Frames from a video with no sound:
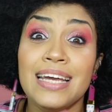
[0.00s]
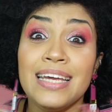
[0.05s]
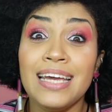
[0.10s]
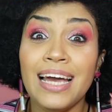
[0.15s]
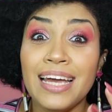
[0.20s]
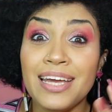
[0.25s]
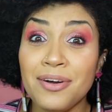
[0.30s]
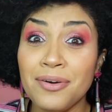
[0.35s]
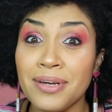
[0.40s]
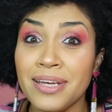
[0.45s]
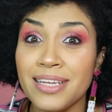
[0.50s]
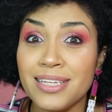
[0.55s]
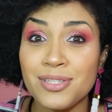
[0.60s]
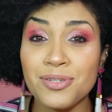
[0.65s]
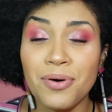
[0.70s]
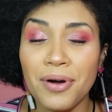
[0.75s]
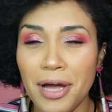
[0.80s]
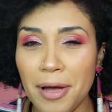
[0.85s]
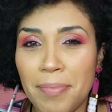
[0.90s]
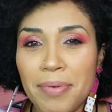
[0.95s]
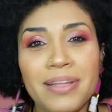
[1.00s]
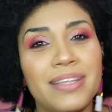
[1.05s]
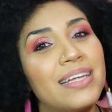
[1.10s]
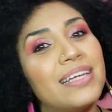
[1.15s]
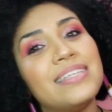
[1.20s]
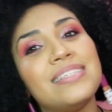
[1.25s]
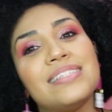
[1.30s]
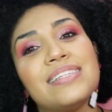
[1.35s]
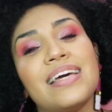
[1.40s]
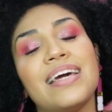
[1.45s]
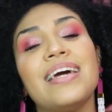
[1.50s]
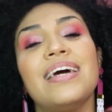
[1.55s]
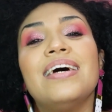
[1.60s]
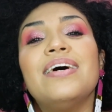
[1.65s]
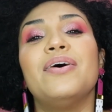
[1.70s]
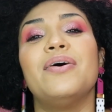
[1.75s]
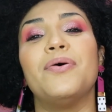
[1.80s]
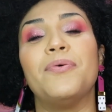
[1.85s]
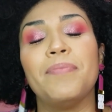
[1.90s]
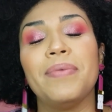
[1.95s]
E aí eu quis correr para trazer
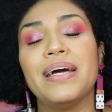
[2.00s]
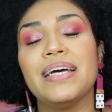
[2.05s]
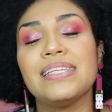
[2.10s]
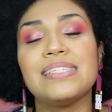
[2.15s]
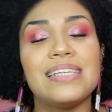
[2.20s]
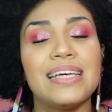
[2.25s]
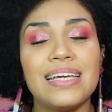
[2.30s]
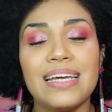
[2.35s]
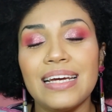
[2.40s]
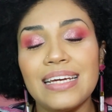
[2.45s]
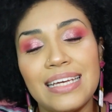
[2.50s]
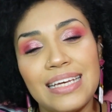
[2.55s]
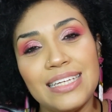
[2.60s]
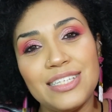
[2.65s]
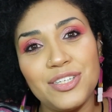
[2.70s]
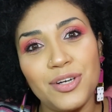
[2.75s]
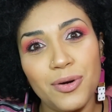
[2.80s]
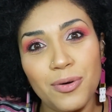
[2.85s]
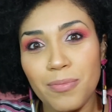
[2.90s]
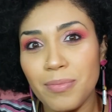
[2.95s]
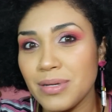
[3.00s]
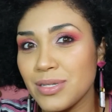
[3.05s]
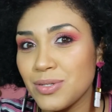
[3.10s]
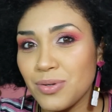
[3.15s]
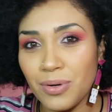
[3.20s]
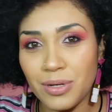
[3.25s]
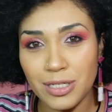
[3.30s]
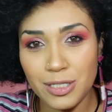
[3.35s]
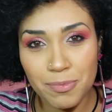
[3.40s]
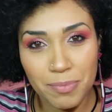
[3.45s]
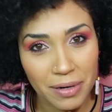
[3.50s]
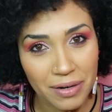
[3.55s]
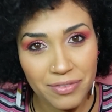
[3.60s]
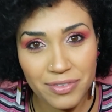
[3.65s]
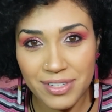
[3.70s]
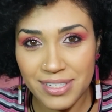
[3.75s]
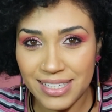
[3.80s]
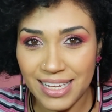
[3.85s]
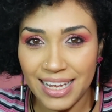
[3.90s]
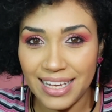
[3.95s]
uma resenha aqui de algumas cores para
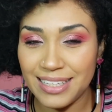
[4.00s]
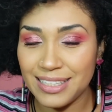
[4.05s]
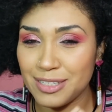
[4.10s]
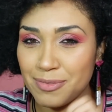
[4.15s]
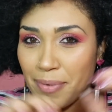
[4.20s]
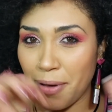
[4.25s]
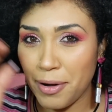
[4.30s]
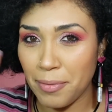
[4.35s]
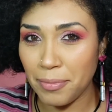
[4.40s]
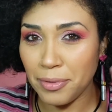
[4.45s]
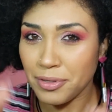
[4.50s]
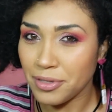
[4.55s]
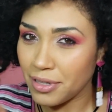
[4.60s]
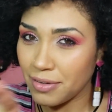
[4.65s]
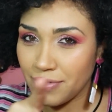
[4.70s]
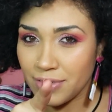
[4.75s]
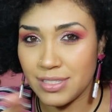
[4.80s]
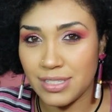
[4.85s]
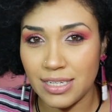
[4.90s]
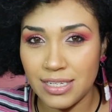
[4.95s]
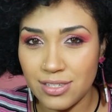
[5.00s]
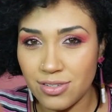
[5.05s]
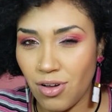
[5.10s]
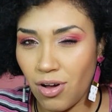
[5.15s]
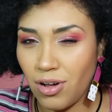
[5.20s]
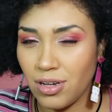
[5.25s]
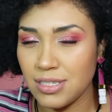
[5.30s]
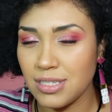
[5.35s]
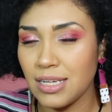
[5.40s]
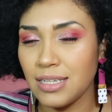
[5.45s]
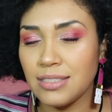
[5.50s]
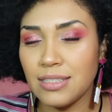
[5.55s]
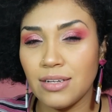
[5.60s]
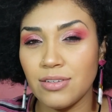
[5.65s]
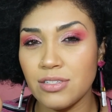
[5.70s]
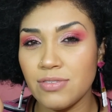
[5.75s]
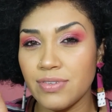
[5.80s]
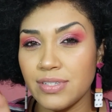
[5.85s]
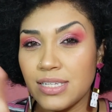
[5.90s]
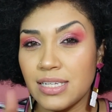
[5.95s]
vocês. Espero muito que vocês gostem.
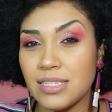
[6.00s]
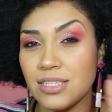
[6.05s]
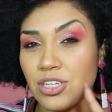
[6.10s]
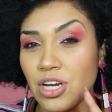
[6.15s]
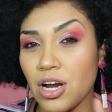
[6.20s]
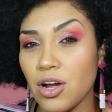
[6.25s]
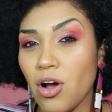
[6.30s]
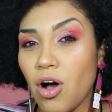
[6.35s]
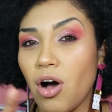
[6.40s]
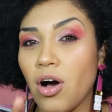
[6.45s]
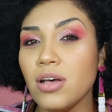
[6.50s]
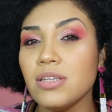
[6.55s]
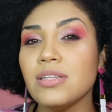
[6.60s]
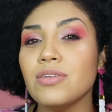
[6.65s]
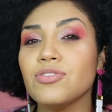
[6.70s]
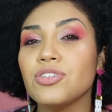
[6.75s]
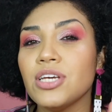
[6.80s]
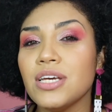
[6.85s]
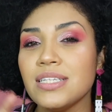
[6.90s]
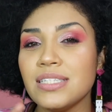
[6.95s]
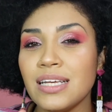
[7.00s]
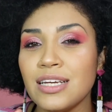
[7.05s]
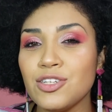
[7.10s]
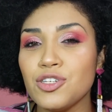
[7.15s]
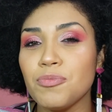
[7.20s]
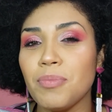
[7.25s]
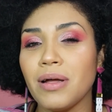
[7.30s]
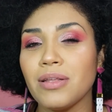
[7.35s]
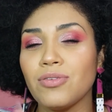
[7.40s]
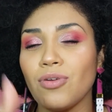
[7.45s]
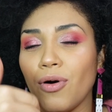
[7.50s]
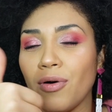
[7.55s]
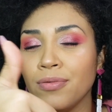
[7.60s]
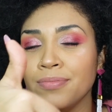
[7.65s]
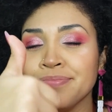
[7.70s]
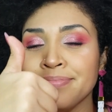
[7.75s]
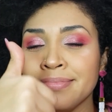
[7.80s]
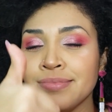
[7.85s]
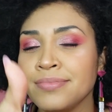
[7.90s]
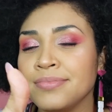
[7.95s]
Então, se vocês já gostam de resenha de
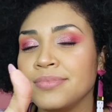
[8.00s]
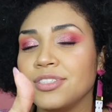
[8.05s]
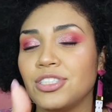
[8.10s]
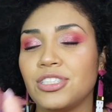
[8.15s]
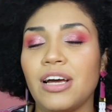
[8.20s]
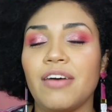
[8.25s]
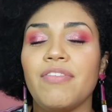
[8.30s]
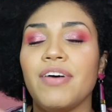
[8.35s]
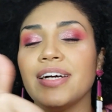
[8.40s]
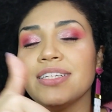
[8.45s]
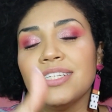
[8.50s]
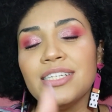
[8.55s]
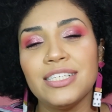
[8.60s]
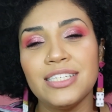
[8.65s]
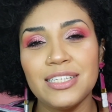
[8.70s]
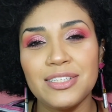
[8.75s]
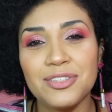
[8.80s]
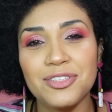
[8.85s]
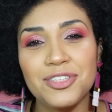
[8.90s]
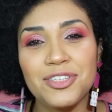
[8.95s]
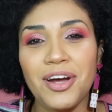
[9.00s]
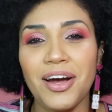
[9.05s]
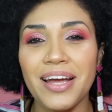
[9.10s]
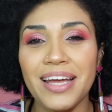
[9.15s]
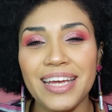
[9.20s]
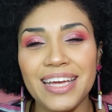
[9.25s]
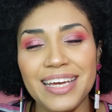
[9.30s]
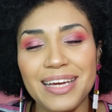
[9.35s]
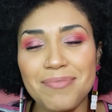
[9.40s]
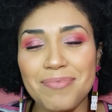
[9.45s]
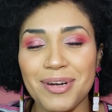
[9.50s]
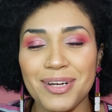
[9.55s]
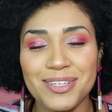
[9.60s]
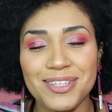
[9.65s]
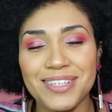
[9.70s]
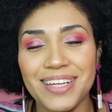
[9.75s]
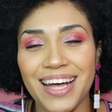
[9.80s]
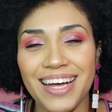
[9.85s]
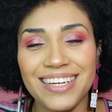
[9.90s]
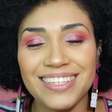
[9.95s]
batom, já vai deixando o joinha para
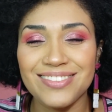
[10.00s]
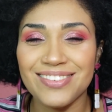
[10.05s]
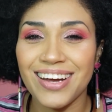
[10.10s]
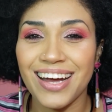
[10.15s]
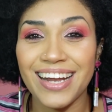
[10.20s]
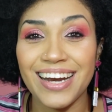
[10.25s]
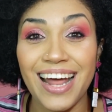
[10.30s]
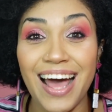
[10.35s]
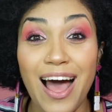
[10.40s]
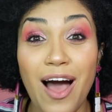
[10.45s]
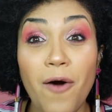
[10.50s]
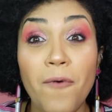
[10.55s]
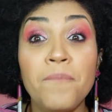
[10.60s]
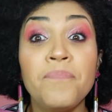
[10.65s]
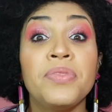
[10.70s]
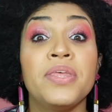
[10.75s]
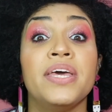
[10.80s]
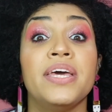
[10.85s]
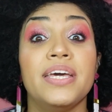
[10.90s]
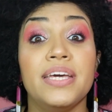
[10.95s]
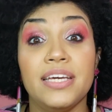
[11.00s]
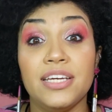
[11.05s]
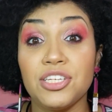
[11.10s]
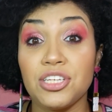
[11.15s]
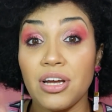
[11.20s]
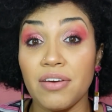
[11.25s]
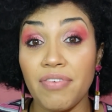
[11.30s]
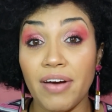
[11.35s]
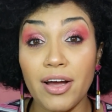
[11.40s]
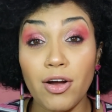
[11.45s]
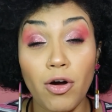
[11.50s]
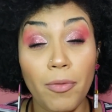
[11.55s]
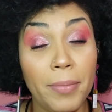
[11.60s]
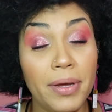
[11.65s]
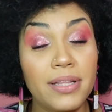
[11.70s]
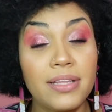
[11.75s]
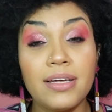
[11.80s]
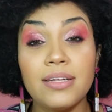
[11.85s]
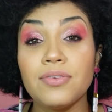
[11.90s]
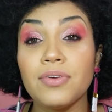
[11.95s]
ajudar aí no canal e já vai
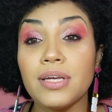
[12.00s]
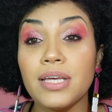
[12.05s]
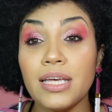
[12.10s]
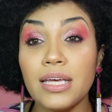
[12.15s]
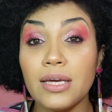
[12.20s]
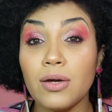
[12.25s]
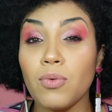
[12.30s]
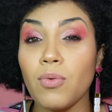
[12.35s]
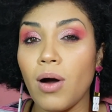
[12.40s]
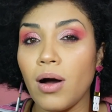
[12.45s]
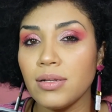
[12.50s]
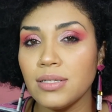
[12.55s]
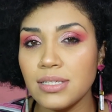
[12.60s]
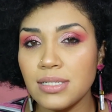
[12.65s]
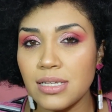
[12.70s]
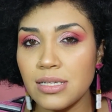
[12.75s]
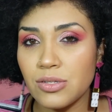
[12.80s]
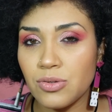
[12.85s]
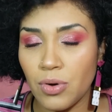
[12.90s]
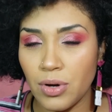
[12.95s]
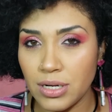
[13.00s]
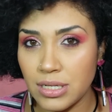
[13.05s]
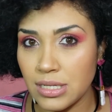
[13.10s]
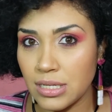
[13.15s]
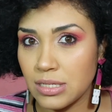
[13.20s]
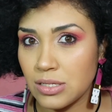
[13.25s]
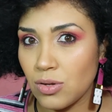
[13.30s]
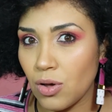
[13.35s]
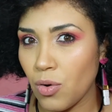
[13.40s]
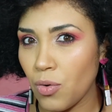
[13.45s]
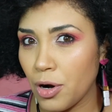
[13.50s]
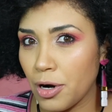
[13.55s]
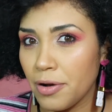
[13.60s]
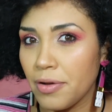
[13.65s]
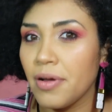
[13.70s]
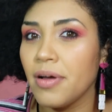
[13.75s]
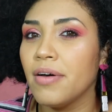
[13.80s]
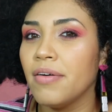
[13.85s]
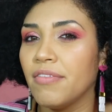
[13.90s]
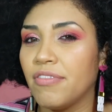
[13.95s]
comentando aqui qual dessas cores é a sua
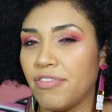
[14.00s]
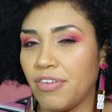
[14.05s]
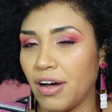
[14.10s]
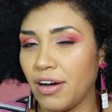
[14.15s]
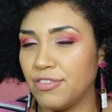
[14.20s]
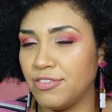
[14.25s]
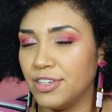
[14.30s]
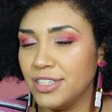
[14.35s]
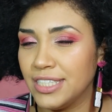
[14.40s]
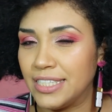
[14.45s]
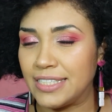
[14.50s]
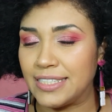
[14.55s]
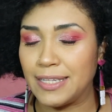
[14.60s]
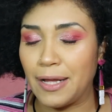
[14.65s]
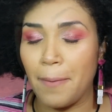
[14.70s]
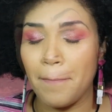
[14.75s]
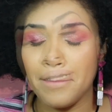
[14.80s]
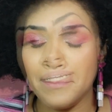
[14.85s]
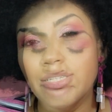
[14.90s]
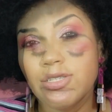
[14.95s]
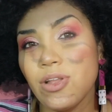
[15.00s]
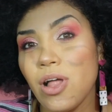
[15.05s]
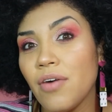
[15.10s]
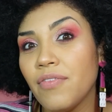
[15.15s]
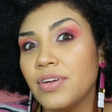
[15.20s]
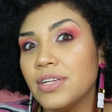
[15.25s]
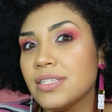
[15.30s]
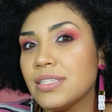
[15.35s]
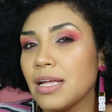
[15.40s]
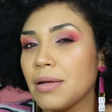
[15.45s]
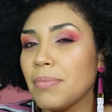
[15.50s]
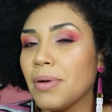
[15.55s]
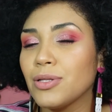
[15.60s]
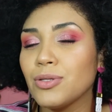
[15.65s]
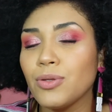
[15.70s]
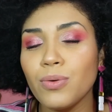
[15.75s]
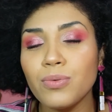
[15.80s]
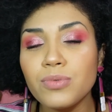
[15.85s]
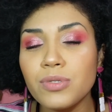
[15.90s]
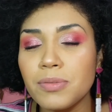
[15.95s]
cor favorita. A Max Love, eles têm
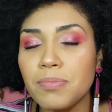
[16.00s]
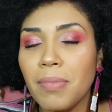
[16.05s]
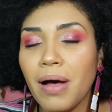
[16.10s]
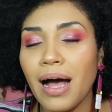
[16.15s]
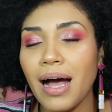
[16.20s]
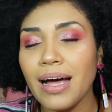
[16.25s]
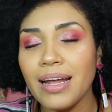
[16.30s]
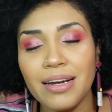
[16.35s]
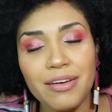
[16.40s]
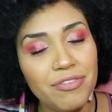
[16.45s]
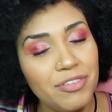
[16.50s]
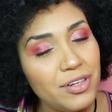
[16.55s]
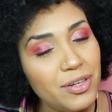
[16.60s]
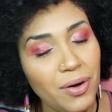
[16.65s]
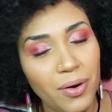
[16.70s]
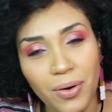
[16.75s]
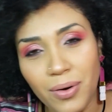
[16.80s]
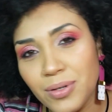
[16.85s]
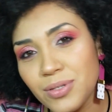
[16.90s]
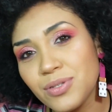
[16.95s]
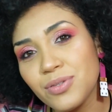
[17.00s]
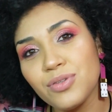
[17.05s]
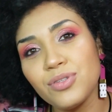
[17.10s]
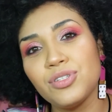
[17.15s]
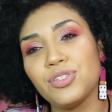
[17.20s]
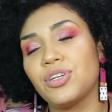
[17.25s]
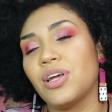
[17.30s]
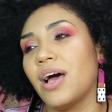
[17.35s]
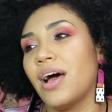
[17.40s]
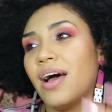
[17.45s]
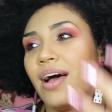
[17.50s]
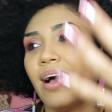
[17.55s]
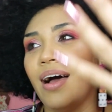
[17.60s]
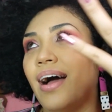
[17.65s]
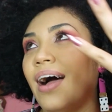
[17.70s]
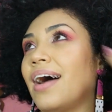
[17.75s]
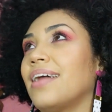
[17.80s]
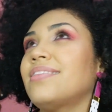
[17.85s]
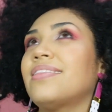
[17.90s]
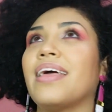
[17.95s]
batons maravilhosos já há